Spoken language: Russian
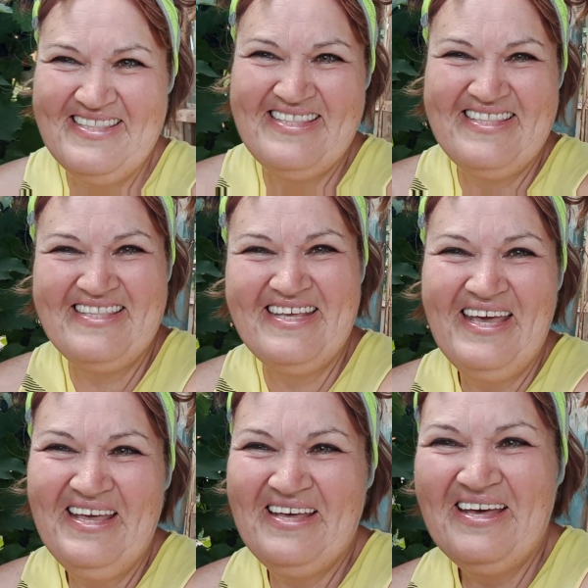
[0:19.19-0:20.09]
Вот,
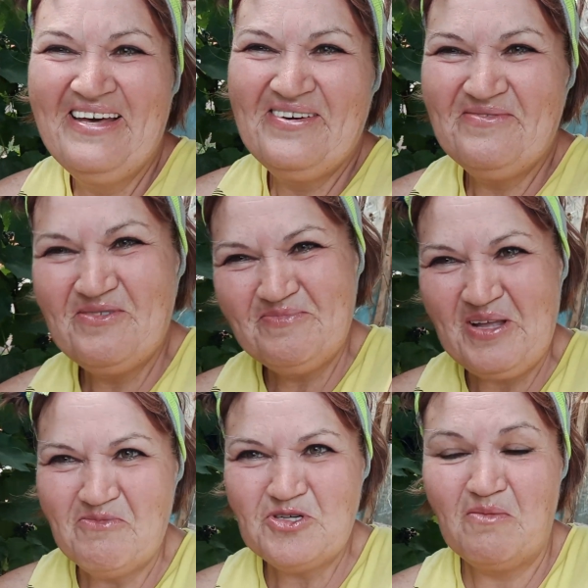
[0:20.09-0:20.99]
потому что я была сейчас вся
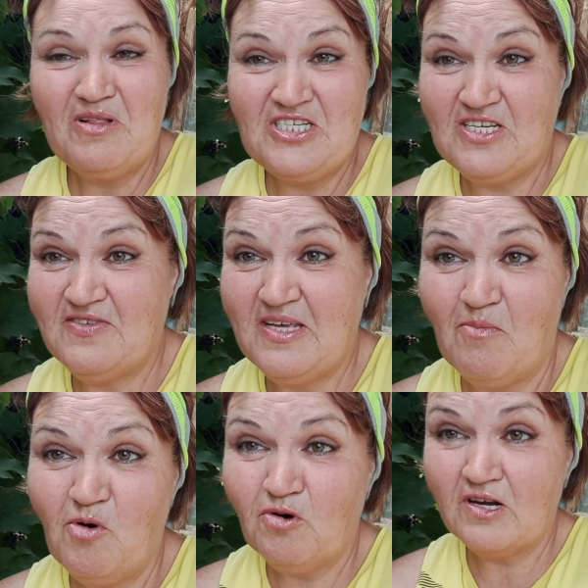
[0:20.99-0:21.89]
мокрая до такой
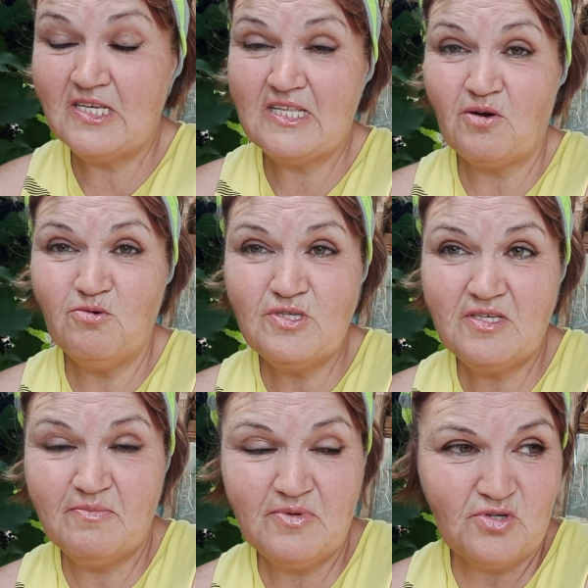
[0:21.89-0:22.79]
степени, что, я не
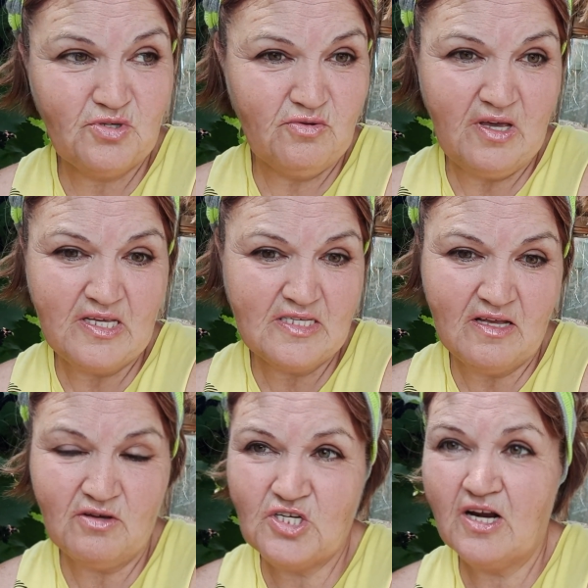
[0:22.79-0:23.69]
знаю, жара вообще не
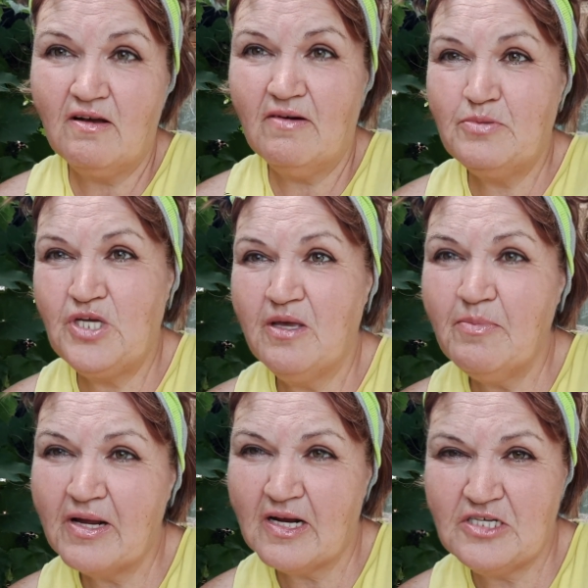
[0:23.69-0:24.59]
прекращается.
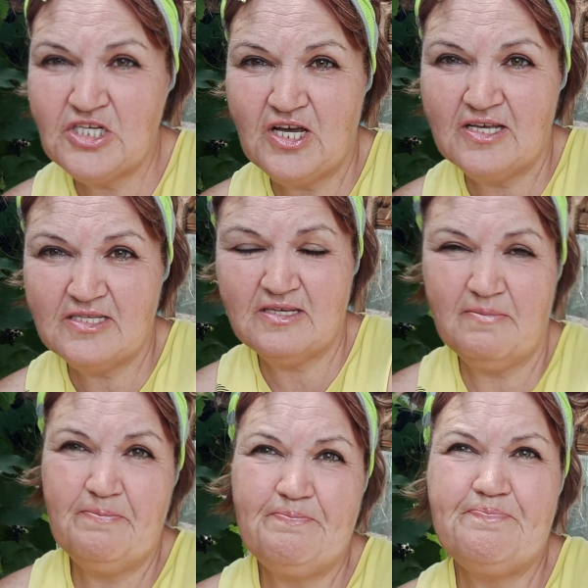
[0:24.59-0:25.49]

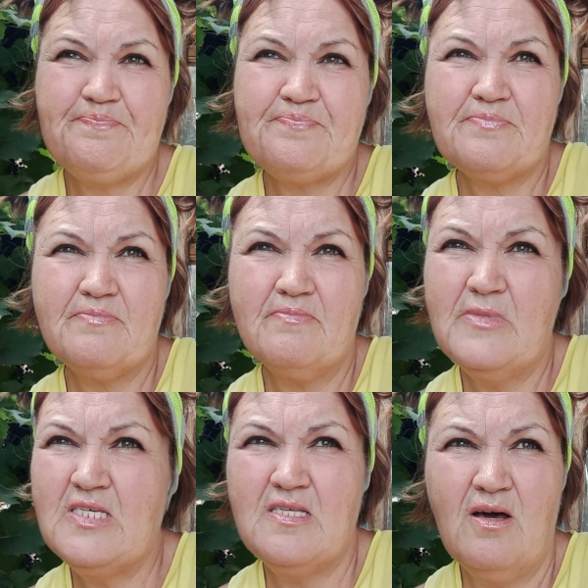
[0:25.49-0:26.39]
Не знаю, очень
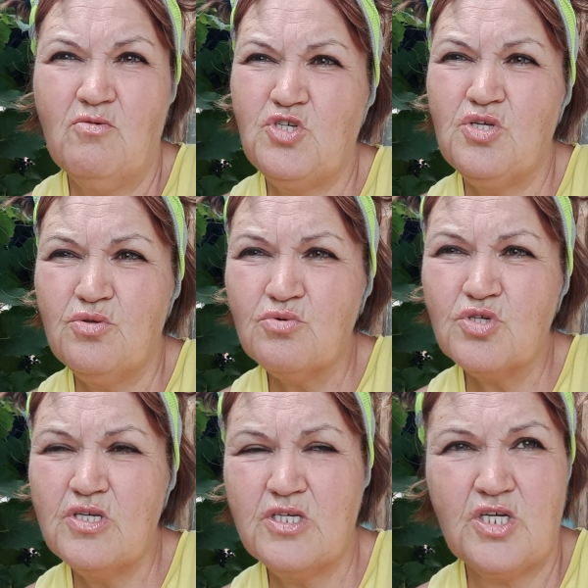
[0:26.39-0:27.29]
душно и жарко.
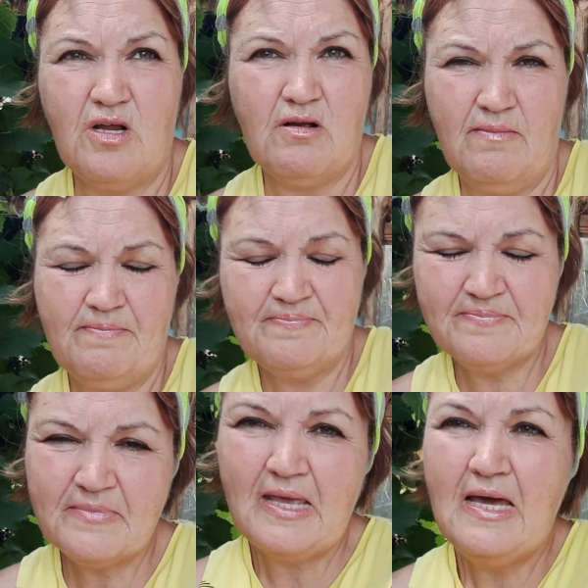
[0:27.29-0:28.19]

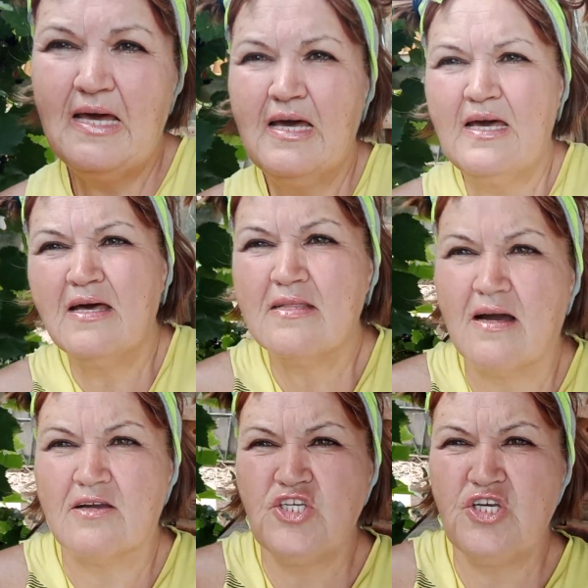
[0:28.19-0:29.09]
Так, чем же я
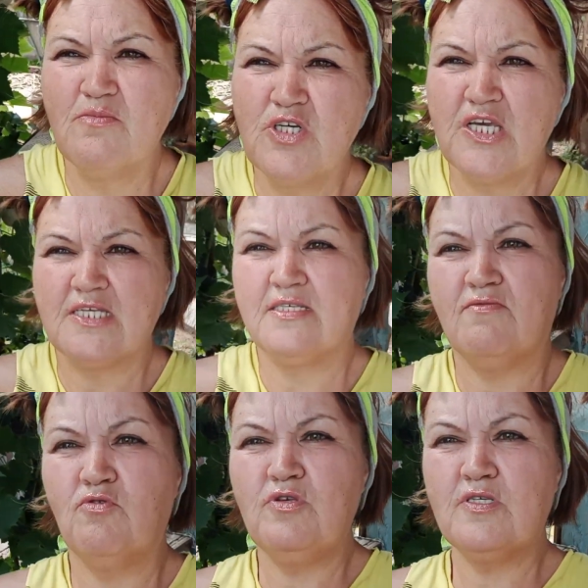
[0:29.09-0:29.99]
сегодня занимаюсь?